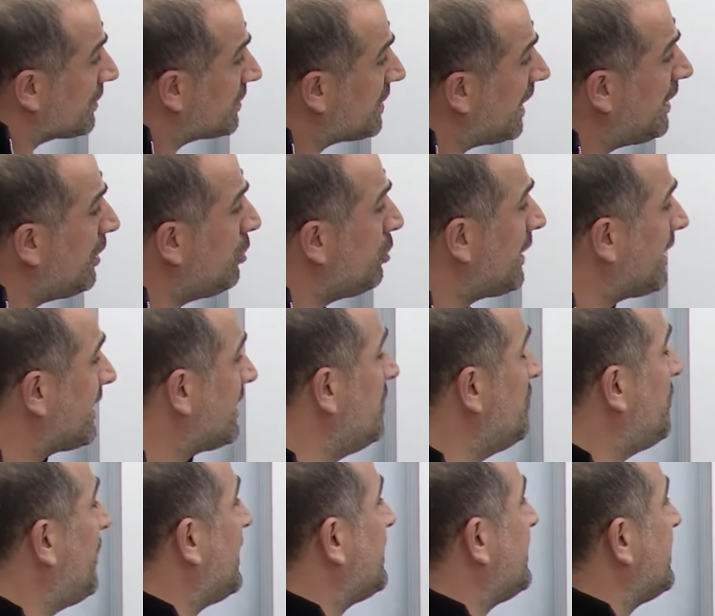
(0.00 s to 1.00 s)
Genel olarak
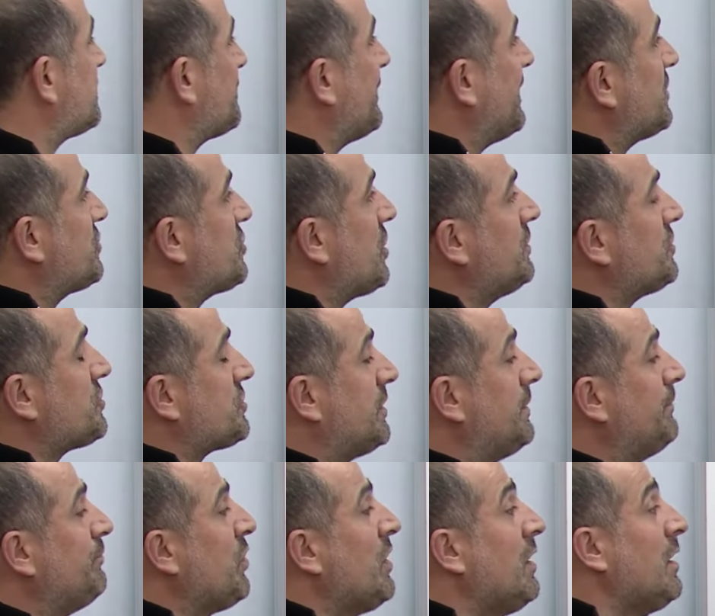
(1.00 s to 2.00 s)
ifade etmeye
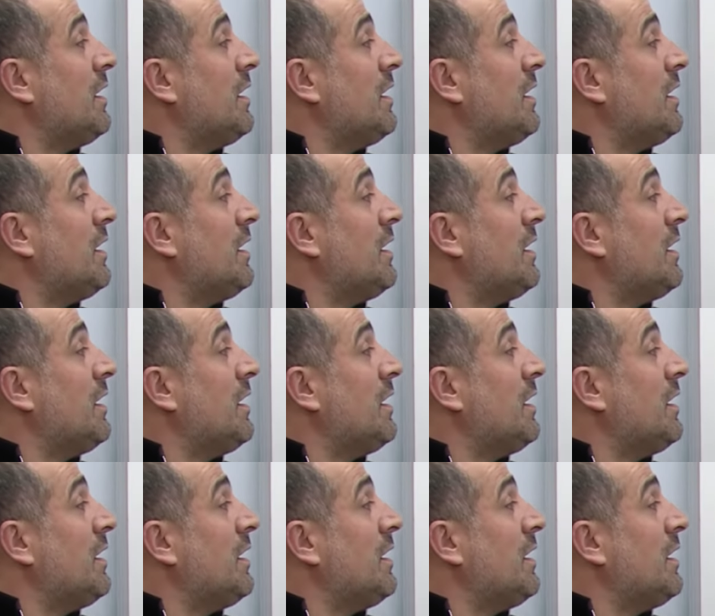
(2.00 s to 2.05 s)
çalıştım.